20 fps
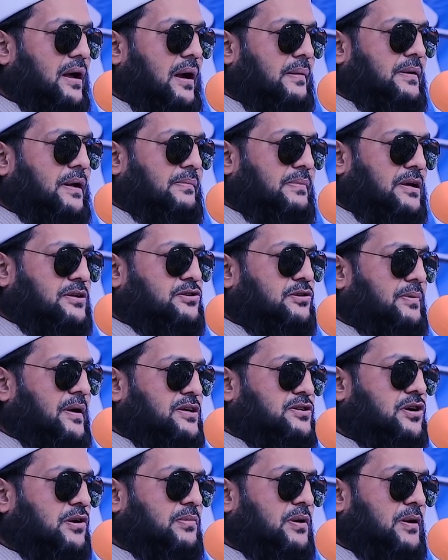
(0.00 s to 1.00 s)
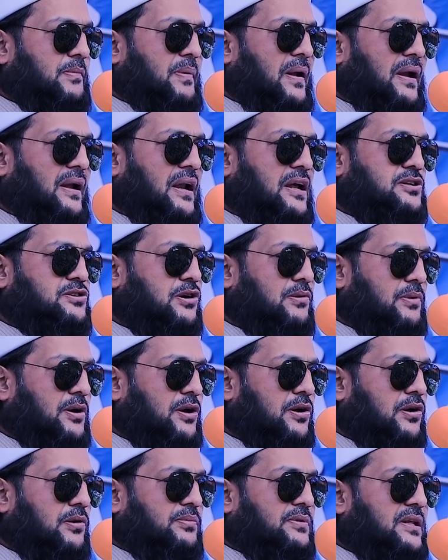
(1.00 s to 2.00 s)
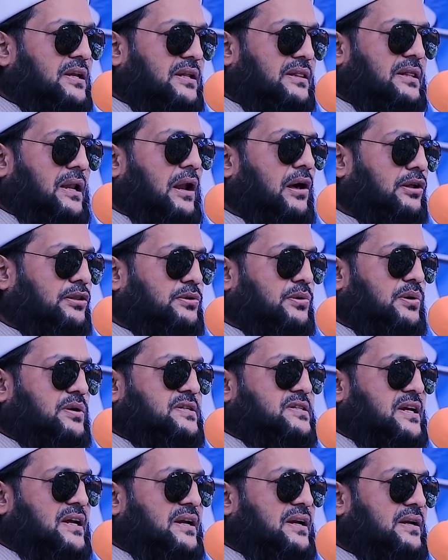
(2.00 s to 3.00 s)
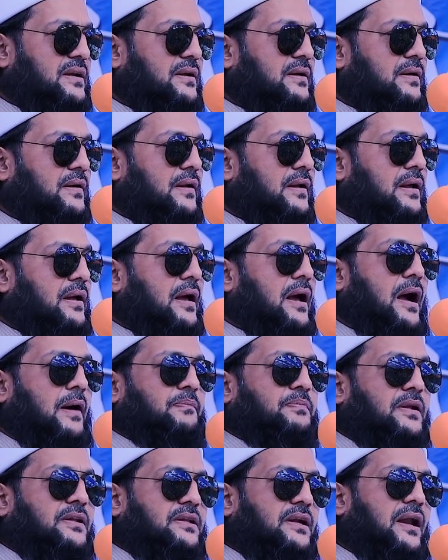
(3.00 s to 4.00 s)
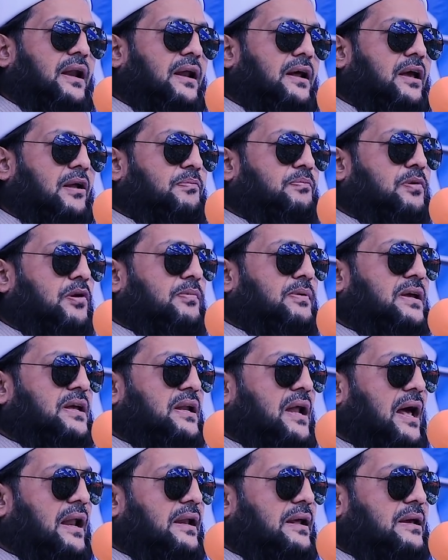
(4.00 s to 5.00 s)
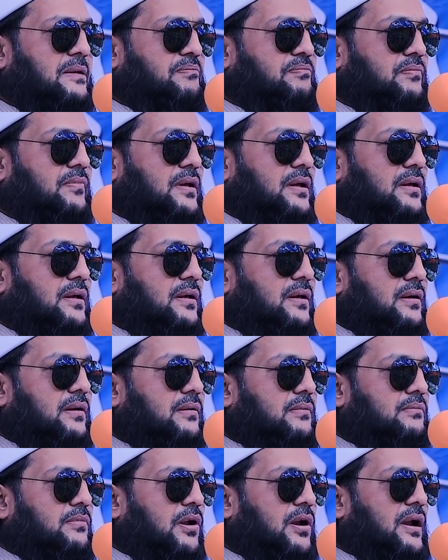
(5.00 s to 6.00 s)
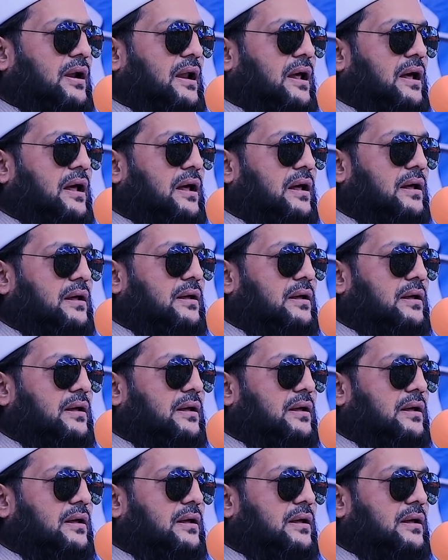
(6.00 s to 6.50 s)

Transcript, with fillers: আমার মেজবাই সময় পান নাই সময় কম তিনি তেলাওয়াত করেছেন আপনাদের এলাকার প্রবীণ আলেন মৌলানা